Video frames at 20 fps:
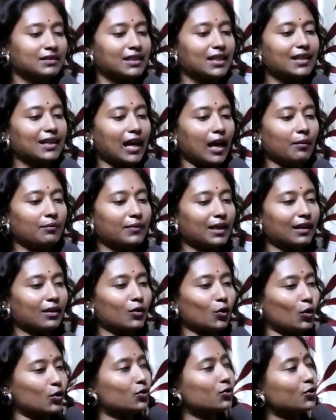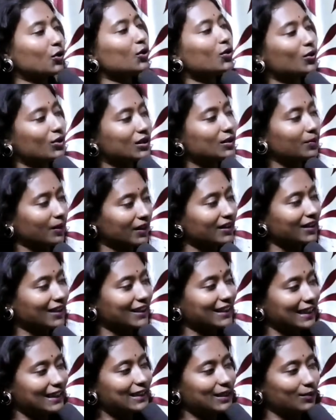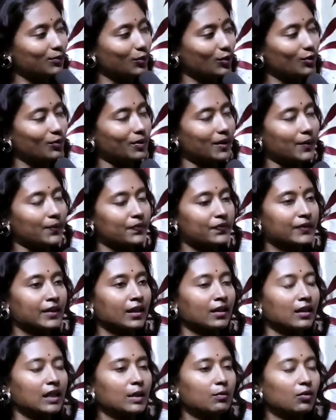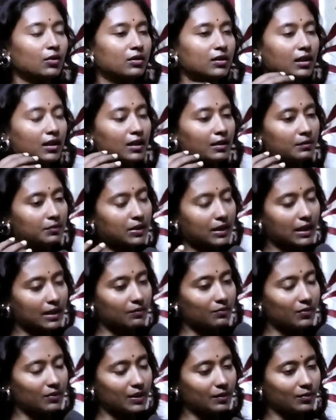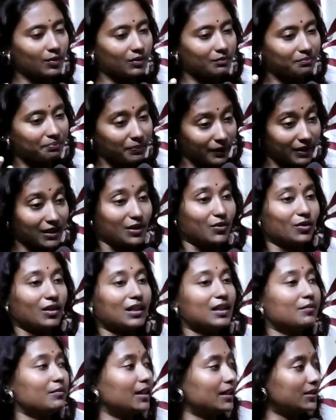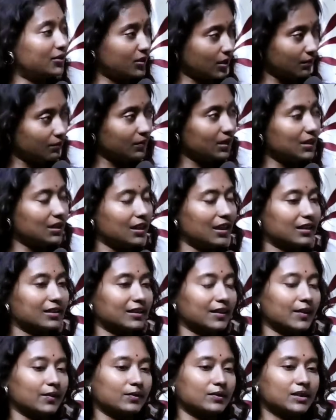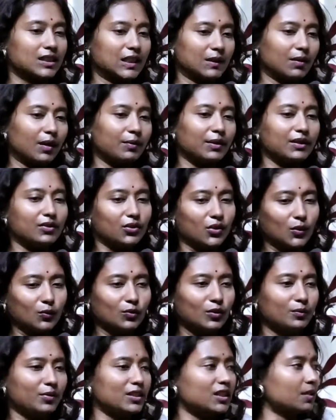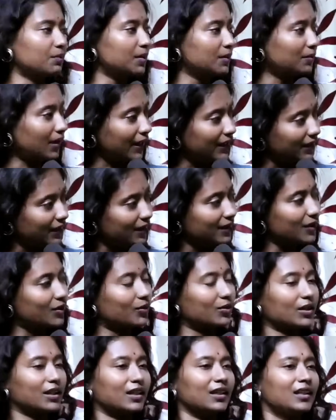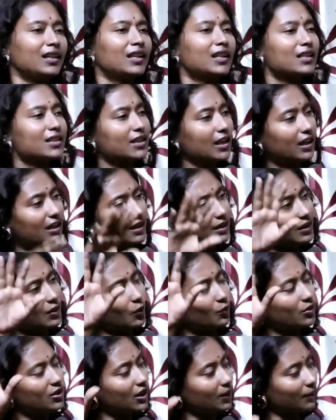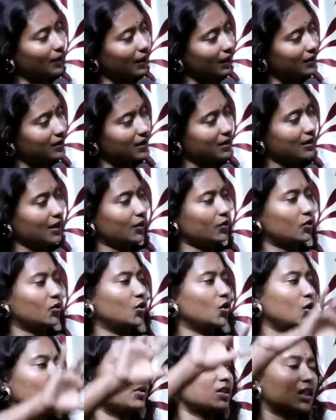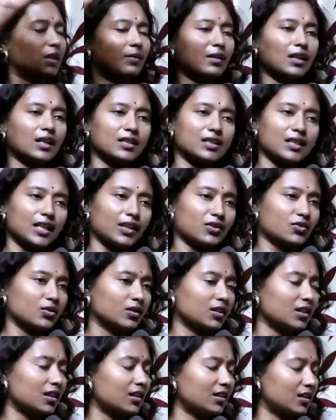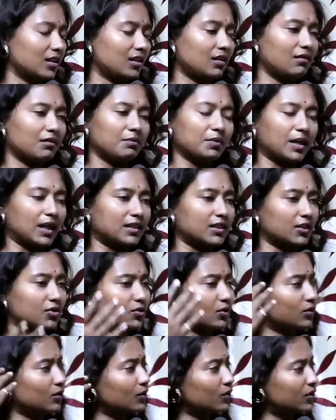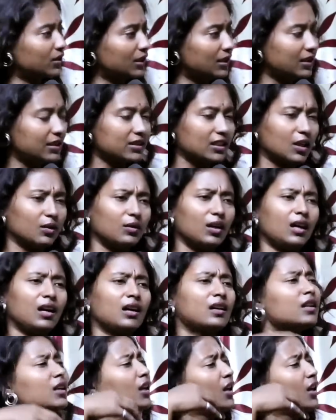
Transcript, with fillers: ঠিক আমরা কন্ট্রোল করতে পারি না কে কি বলবে এবং এবং পার্টিকুলারলি মেইন স্ট্রিম মিডিয়াতে যেভাবে তৃণমূল বিজেপি বাইনারি করে সেই অভিষেক ব্যানার্জির নাটক অভিষেক ব্যানার্জির একশো দিনের কাজের জন্য দিল্লি যাওয়া